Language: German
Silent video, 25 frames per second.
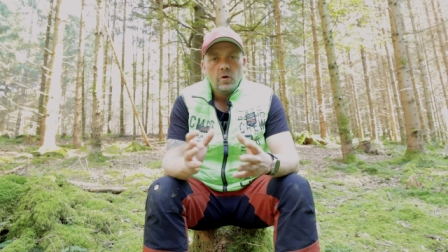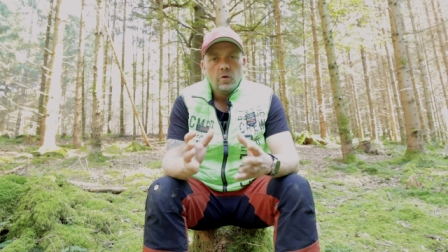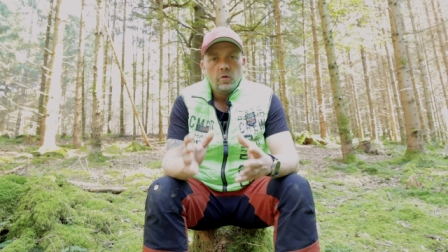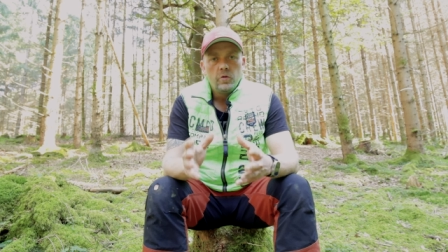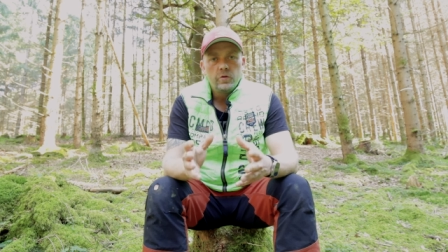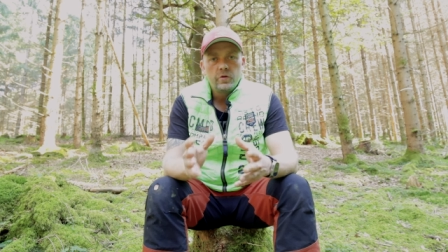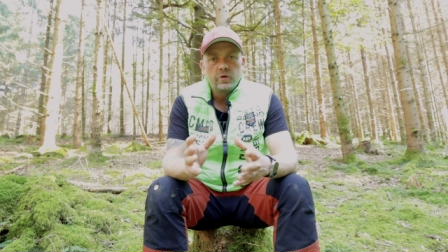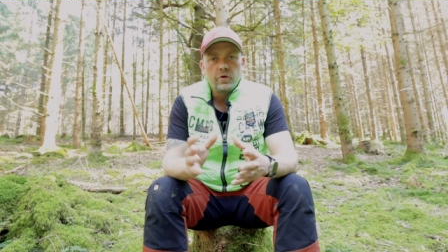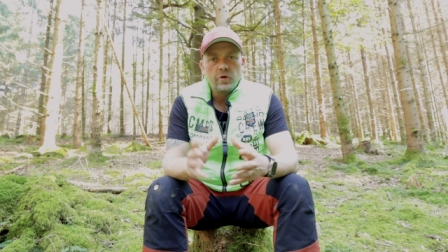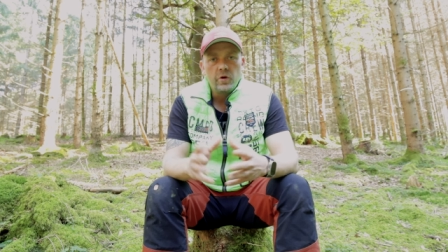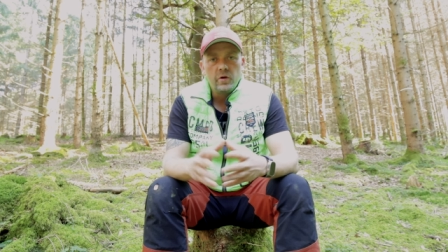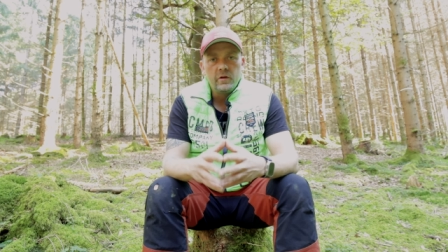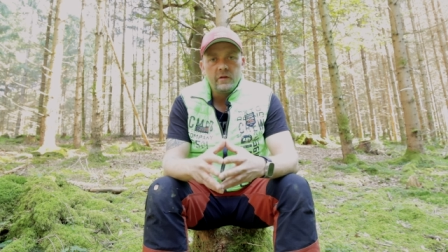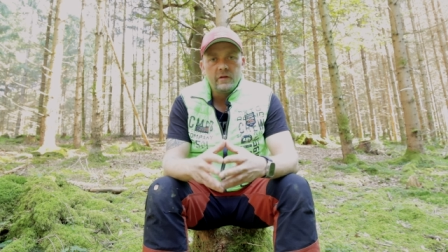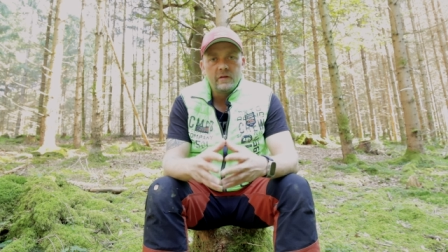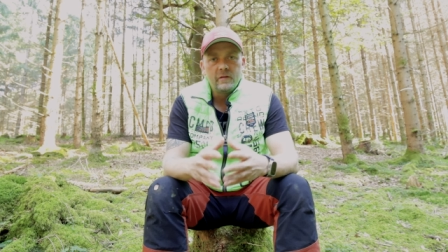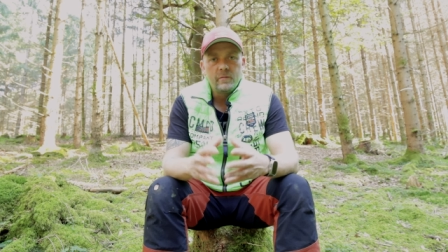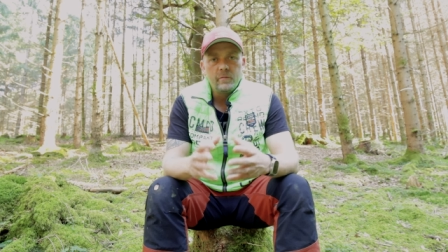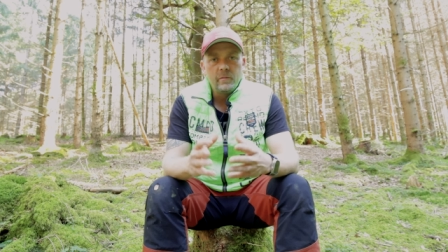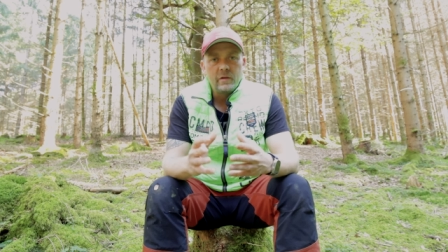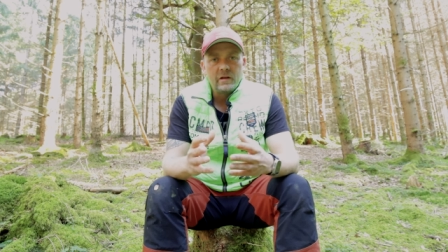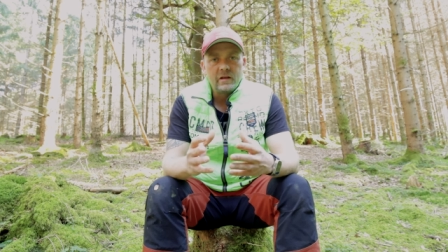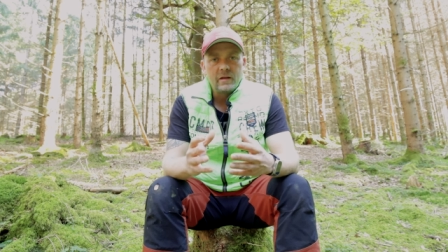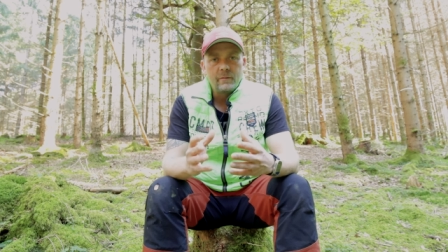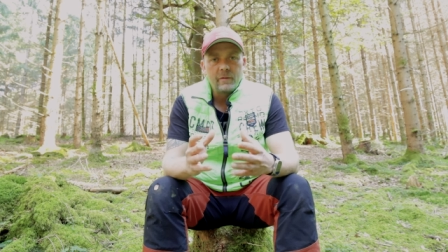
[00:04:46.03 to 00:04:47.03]
und
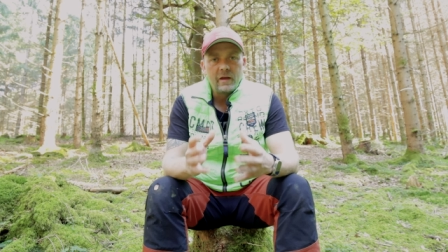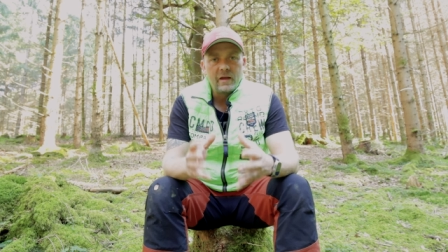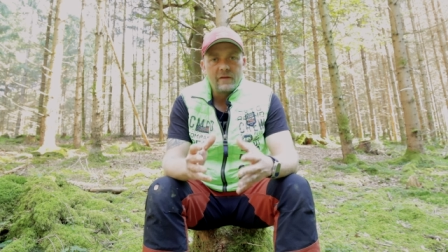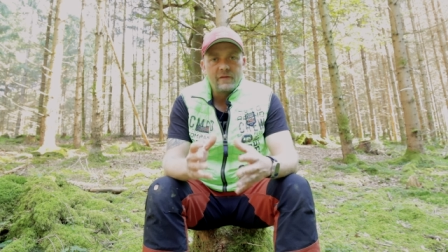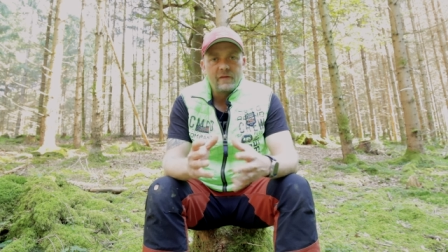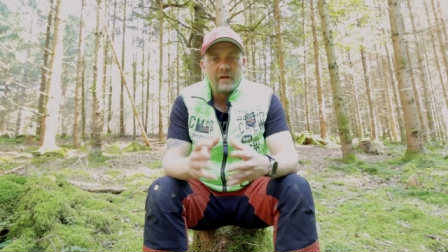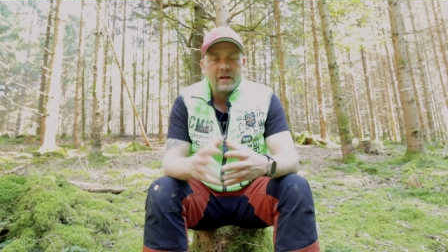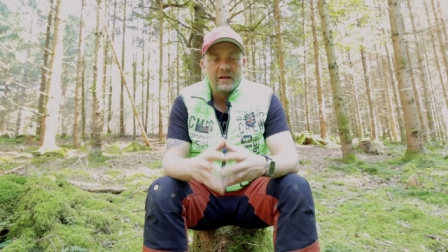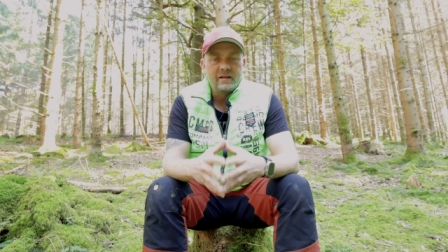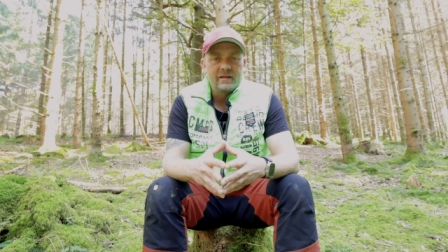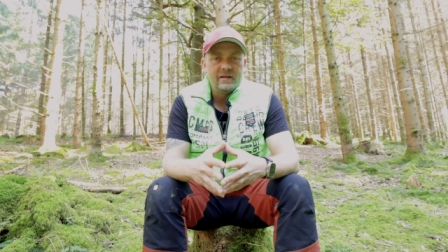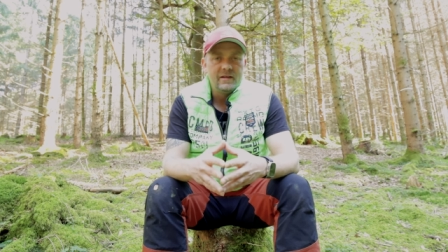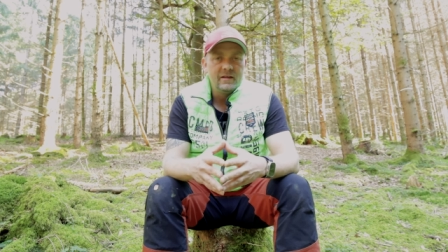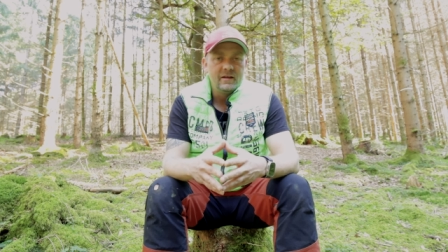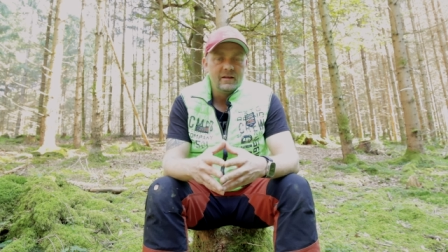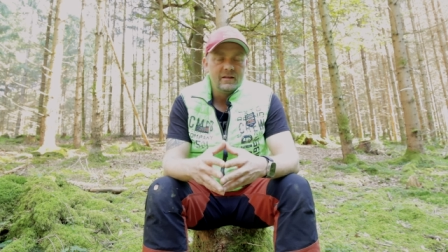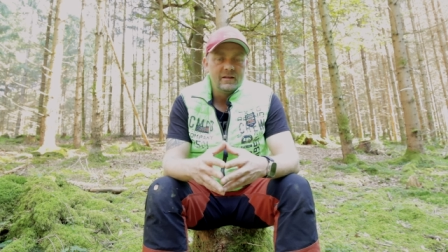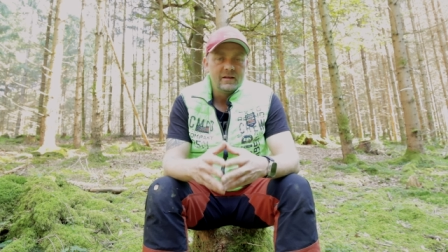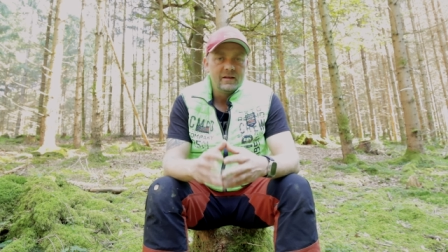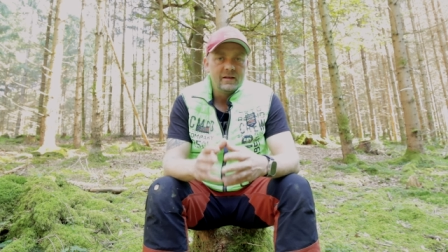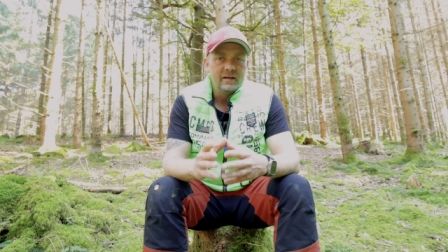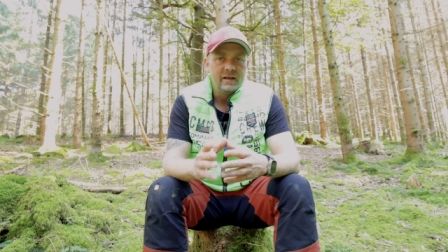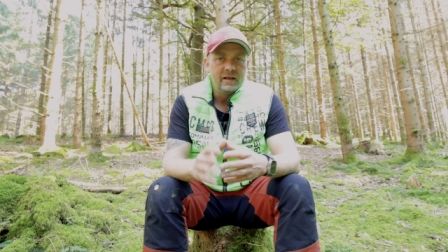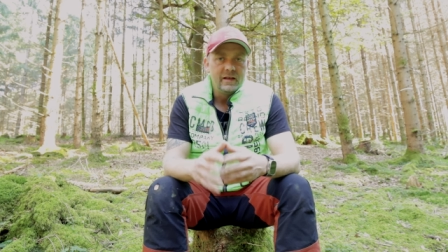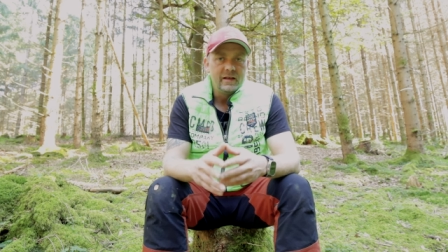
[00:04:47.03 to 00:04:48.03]
könnt mit dem
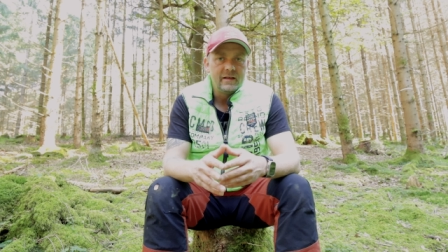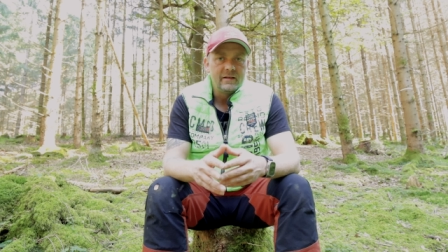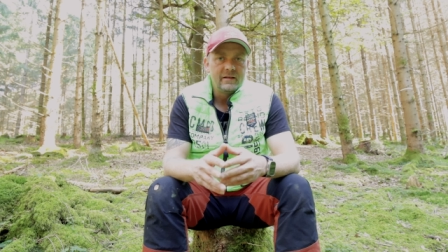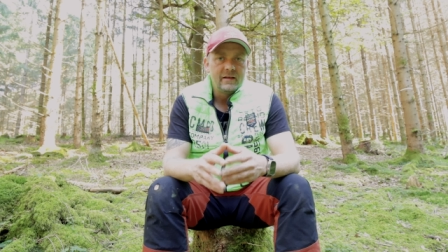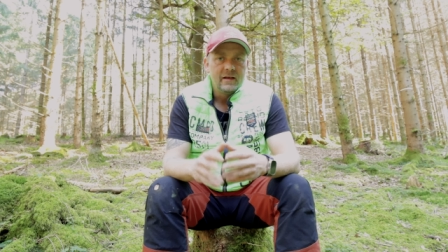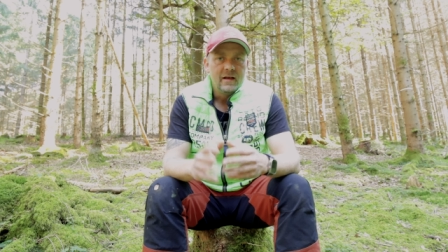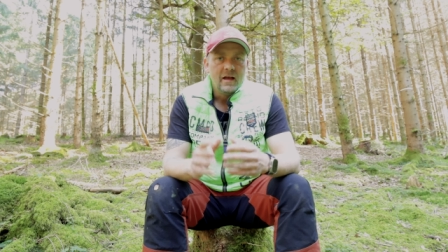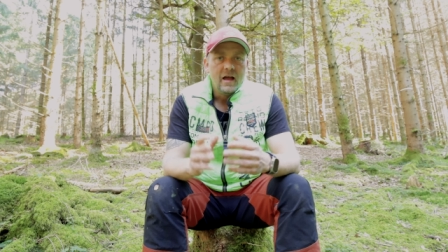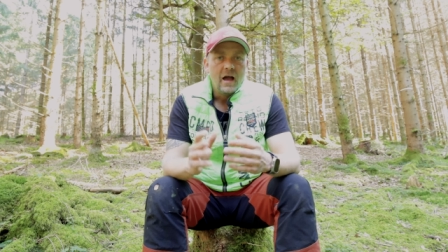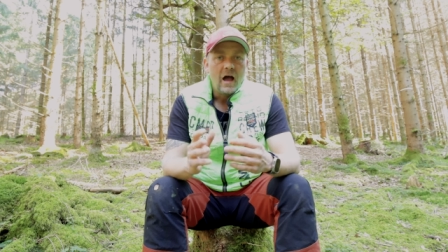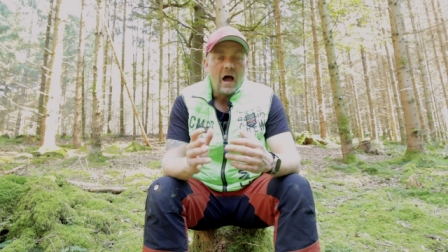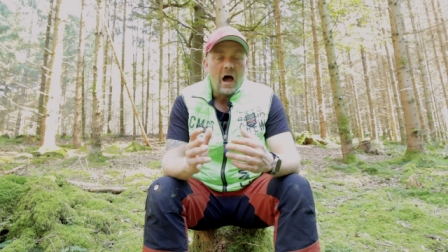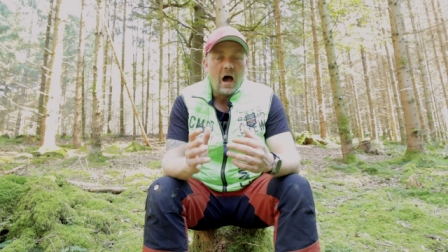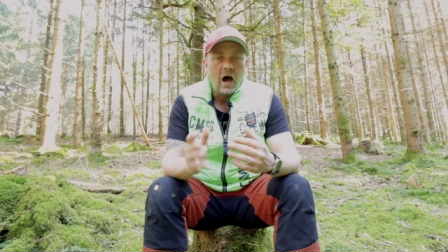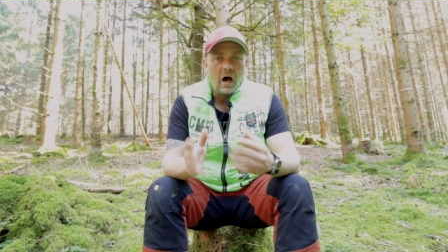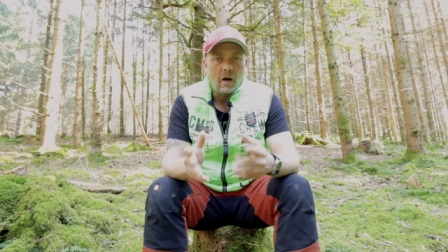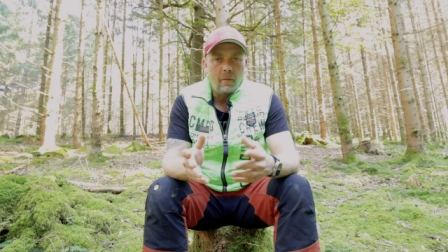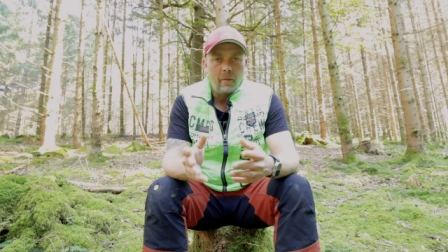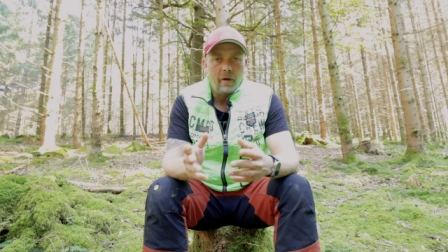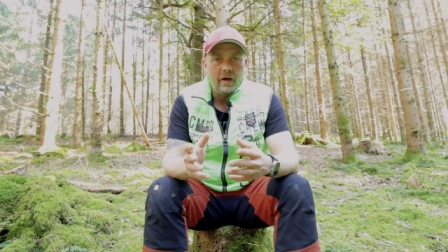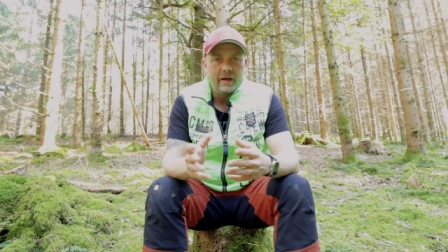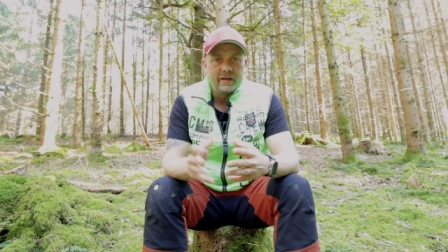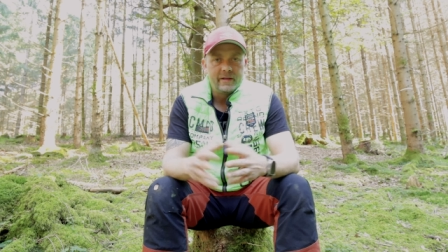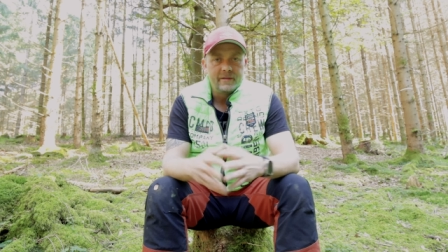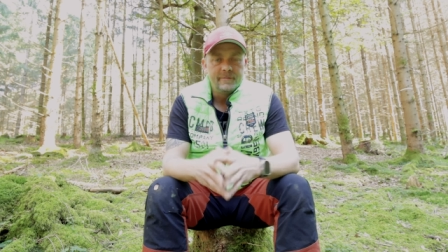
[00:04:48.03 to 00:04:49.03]
reflektierenden Licht
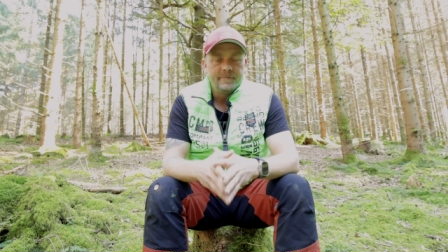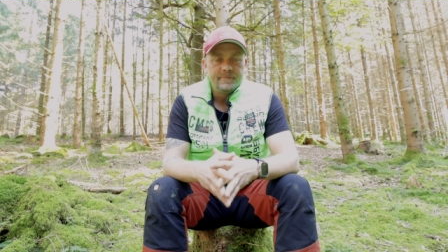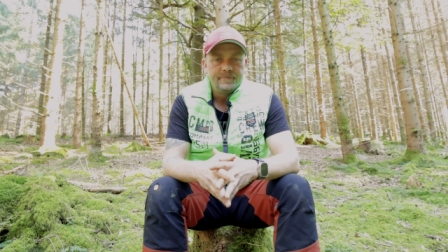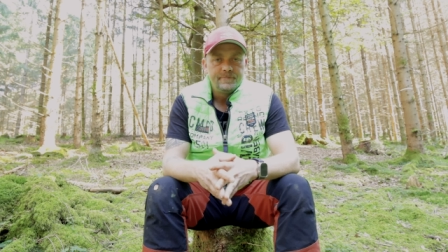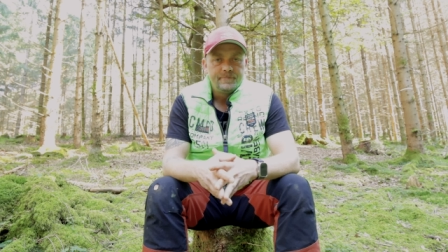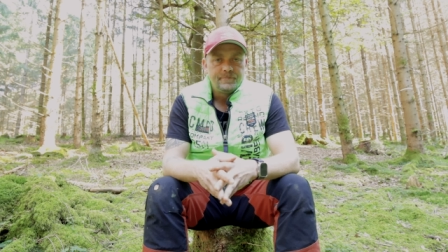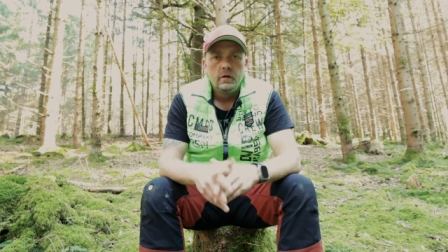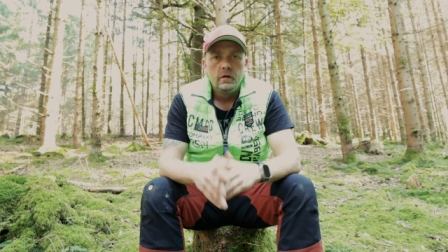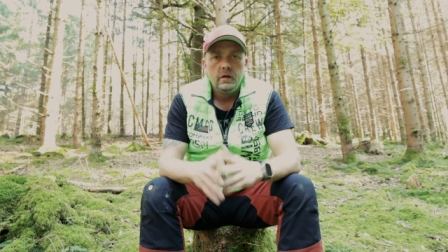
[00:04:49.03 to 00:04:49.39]
arbeiten.